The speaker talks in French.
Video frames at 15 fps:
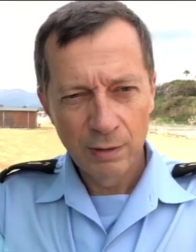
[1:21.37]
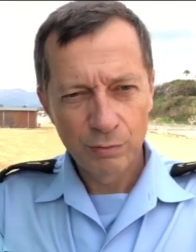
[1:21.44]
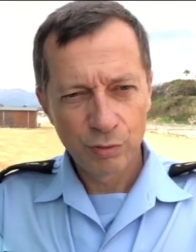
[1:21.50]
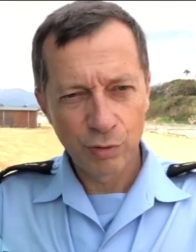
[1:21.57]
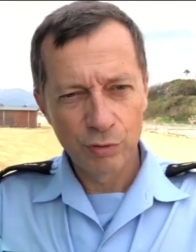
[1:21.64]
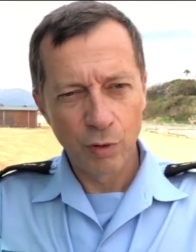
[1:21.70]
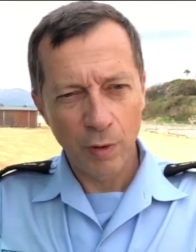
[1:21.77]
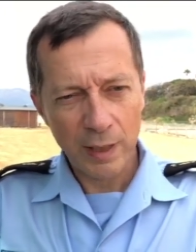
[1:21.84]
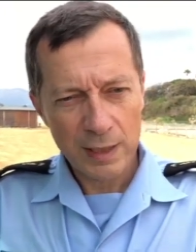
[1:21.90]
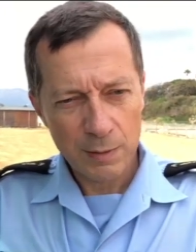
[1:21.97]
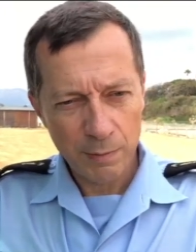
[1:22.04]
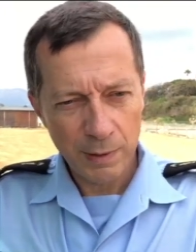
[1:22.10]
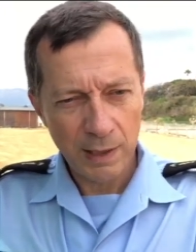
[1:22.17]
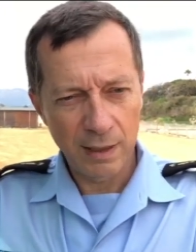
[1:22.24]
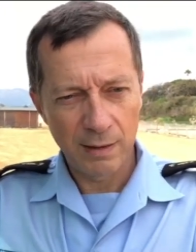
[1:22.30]
pour
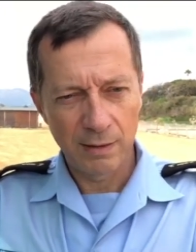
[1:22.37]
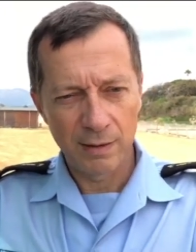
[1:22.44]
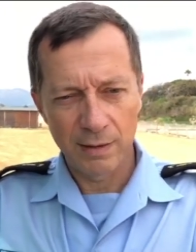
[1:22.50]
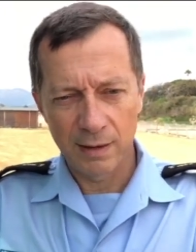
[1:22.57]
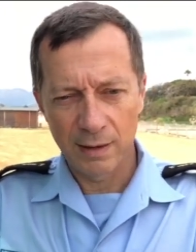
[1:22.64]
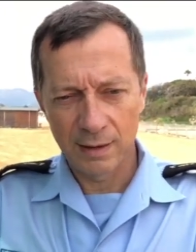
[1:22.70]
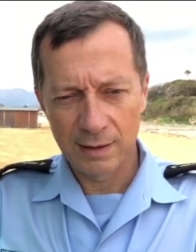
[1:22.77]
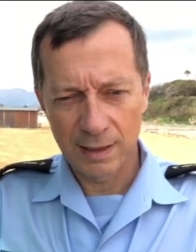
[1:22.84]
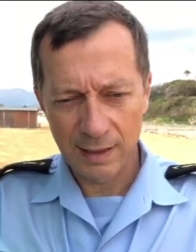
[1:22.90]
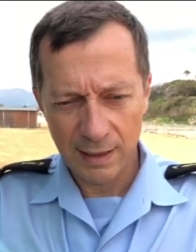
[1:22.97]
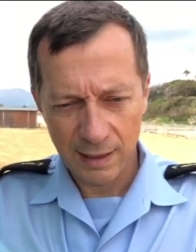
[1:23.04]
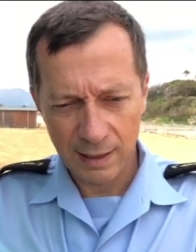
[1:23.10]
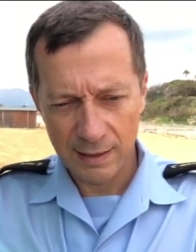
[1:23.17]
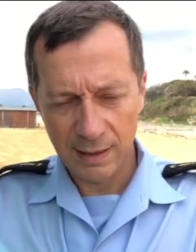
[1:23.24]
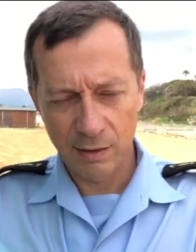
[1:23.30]
non-respect euh,
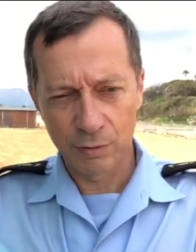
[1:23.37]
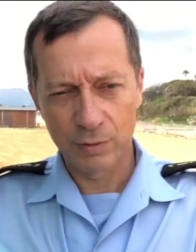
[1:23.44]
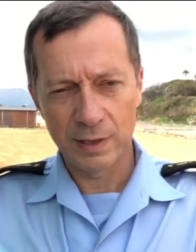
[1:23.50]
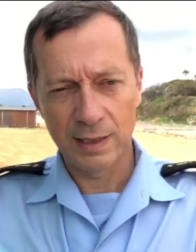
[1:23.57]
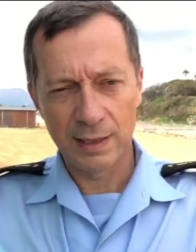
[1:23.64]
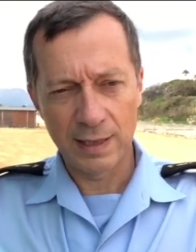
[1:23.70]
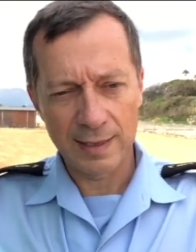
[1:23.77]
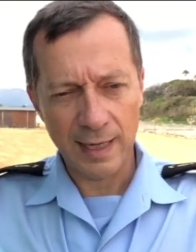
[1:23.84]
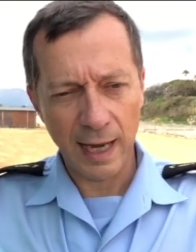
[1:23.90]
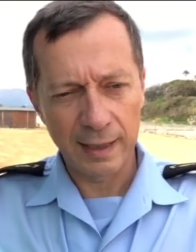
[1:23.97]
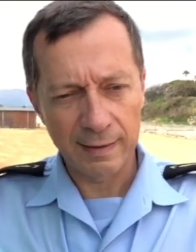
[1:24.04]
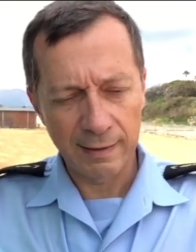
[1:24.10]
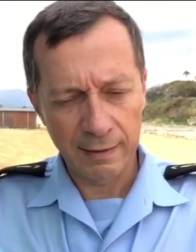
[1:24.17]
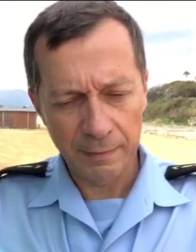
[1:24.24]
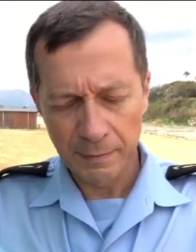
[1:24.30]
des, consignes des
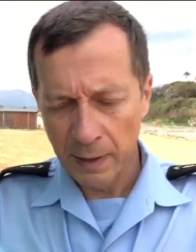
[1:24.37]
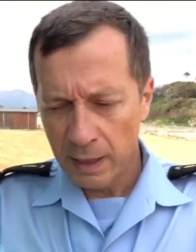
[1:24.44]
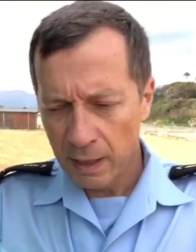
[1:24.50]
arrêtés.